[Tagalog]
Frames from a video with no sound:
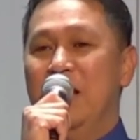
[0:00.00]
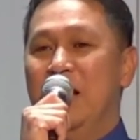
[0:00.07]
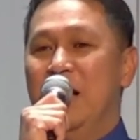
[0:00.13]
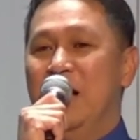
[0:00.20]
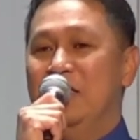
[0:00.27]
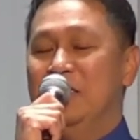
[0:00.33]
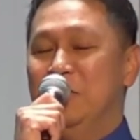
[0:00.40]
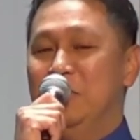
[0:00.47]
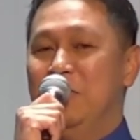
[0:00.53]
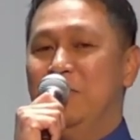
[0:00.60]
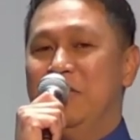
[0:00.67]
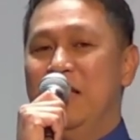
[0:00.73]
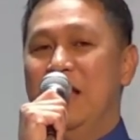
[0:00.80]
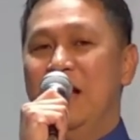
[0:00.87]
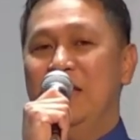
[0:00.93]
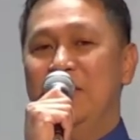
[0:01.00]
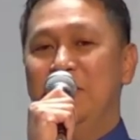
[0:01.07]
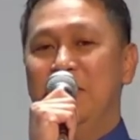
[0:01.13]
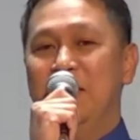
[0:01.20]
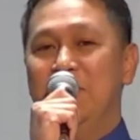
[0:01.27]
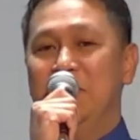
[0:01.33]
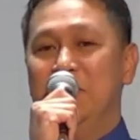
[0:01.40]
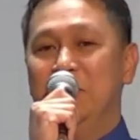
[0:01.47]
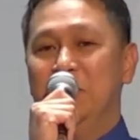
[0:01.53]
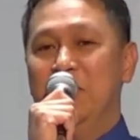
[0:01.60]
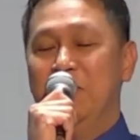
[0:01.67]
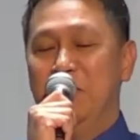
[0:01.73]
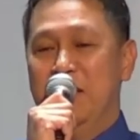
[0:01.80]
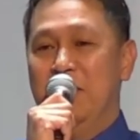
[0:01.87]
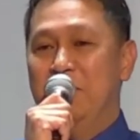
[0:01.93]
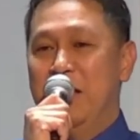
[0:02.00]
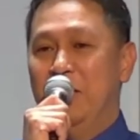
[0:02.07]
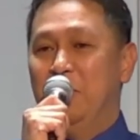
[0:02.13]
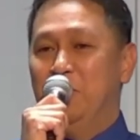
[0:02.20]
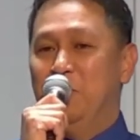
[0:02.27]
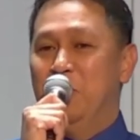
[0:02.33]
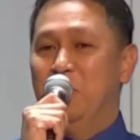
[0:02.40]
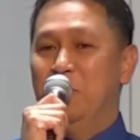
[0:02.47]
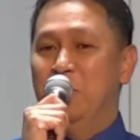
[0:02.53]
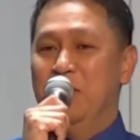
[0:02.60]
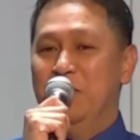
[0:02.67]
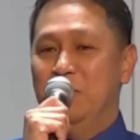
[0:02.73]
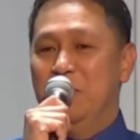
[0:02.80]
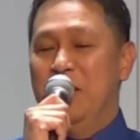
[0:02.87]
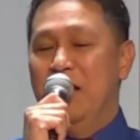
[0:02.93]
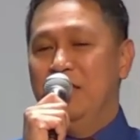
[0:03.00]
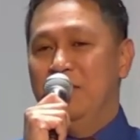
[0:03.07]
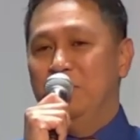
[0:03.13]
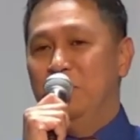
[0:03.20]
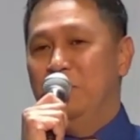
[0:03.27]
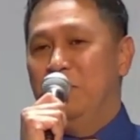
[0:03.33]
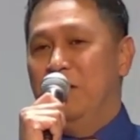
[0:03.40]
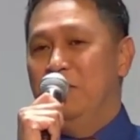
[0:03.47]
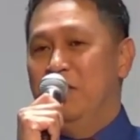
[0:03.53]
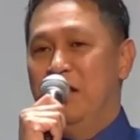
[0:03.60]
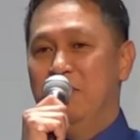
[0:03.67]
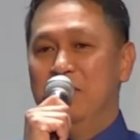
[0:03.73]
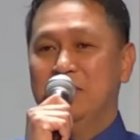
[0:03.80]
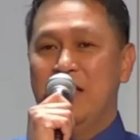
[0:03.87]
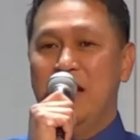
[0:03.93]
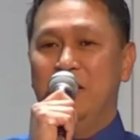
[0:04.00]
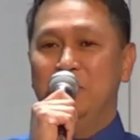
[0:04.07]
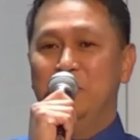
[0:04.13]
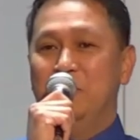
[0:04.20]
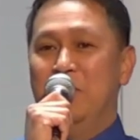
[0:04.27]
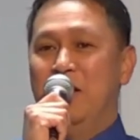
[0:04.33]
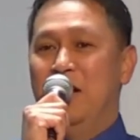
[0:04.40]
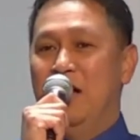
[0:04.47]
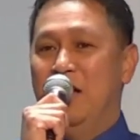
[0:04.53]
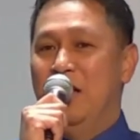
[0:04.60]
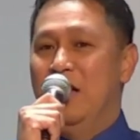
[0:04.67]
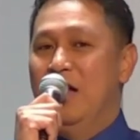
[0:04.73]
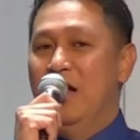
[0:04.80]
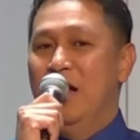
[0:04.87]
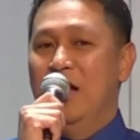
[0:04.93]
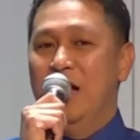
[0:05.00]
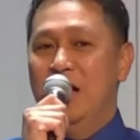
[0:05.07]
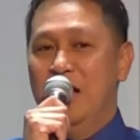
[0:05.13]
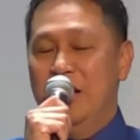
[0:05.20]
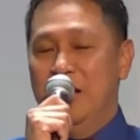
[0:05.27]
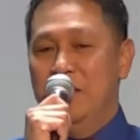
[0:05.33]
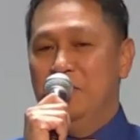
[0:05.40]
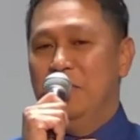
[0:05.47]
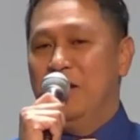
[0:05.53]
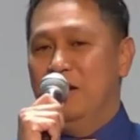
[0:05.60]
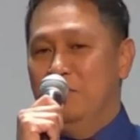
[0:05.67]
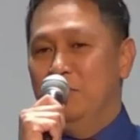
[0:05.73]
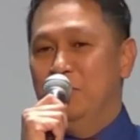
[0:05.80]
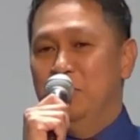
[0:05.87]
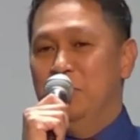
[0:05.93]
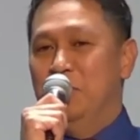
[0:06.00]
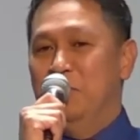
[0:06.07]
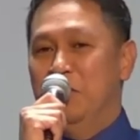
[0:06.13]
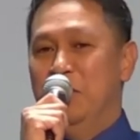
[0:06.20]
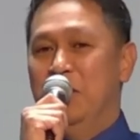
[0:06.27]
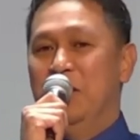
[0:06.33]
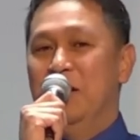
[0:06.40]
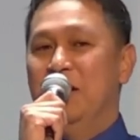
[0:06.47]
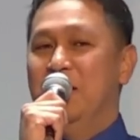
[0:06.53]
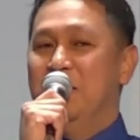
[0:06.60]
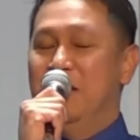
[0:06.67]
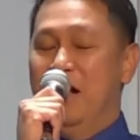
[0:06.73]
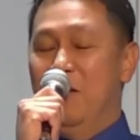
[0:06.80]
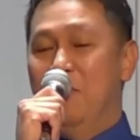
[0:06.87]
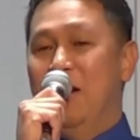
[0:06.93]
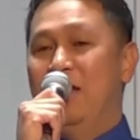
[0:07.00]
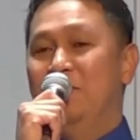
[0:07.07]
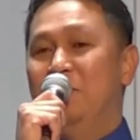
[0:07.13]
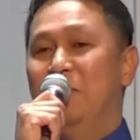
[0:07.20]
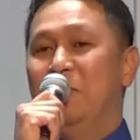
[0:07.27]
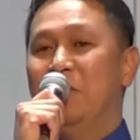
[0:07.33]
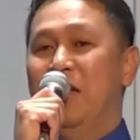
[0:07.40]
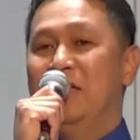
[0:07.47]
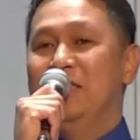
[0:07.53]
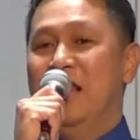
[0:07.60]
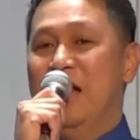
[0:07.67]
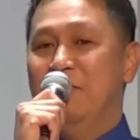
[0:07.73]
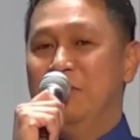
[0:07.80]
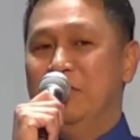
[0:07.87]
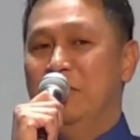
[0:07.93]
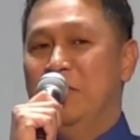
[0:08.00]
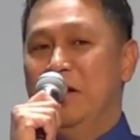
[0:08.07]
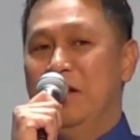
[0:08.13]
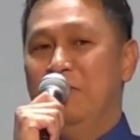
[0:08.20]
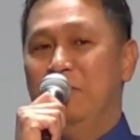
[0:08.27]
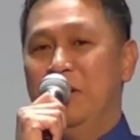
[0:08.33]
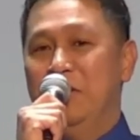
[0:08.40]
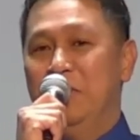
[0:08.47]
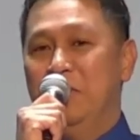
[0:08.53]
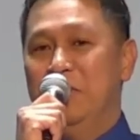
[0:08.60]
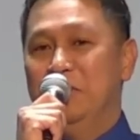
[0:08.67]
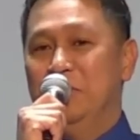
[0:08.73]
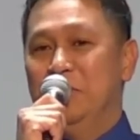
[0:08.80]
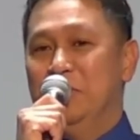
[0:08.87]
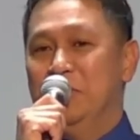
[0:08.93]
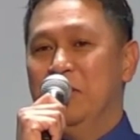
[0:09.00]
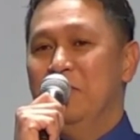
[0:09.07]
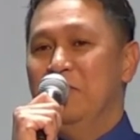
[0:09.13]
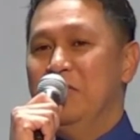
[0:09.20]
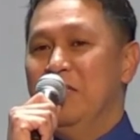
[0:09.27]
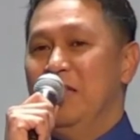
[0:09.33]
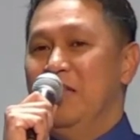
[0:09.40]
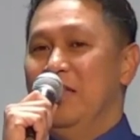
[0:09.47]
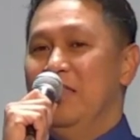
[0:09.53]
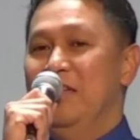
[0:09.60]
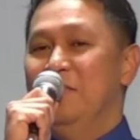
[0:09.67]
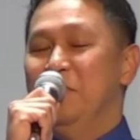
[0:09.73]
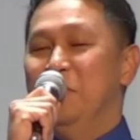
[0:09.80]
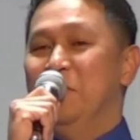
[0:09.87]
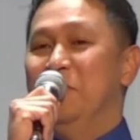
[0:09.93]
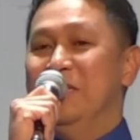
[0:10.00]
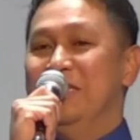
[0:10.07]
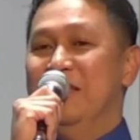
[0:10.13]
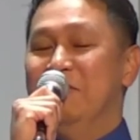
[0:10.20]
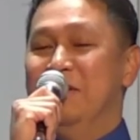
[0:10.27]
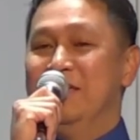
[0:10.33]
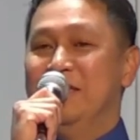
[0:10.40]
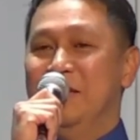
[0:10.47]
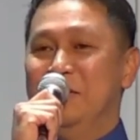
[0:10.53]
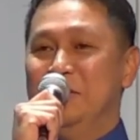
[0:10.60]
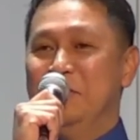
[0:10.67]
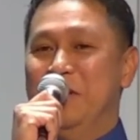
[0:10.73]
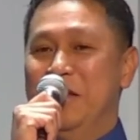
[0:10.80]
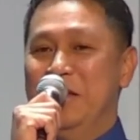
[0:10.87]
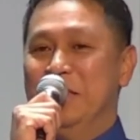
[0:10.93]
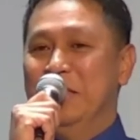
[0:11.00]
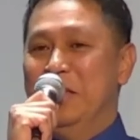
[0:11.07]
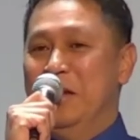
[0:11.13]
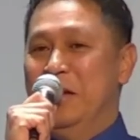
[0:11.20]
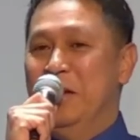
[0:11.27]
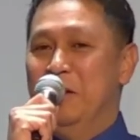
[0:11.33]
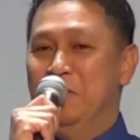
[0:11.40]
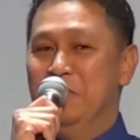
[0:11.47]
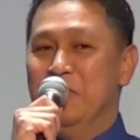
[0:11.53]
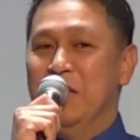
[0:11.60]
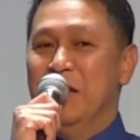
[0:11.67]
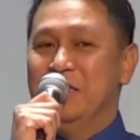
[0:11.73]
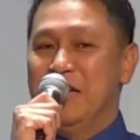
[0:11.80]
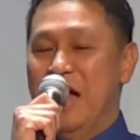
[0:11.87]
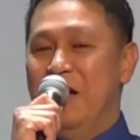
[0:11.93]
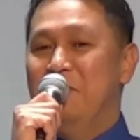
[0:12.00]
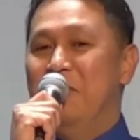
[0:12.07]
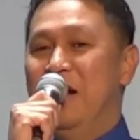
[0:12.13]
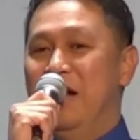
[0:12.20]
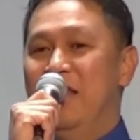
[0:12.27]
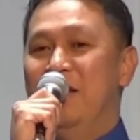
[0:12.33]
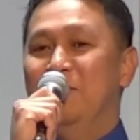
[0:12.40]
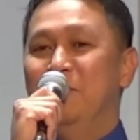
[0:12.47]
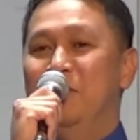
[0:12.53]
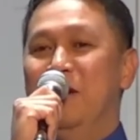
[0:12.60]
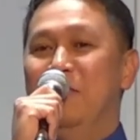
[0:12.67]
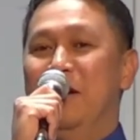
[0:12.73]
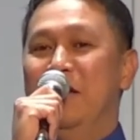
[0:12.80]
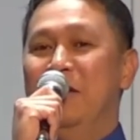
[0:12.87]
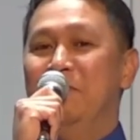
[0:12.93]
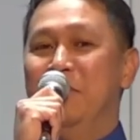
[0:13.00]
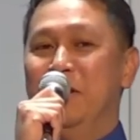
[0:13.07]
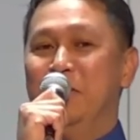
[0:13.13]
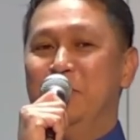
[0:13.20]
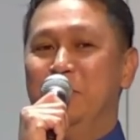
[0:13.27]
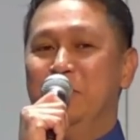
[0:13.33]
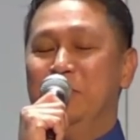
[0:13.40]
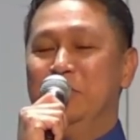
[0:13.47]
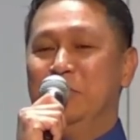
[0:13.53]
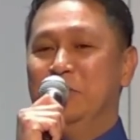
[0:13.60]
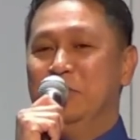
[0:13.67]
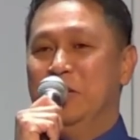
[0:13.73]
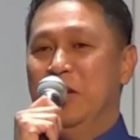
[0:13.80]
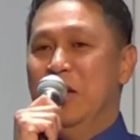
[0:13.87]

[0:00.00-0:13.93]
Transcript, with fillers: uh, sa unang panalangin ng mga pastor na binabago po ang buhay niyo. Wala na po mga minamahal sa akin yung mga uh, makamuntong gawain po. Kaya salamat sa mahal na Panginoong Isus. Hindi po basta-basta yun sa balit uh, sa kahabagan lang po ng mahal na Panginoong Isus.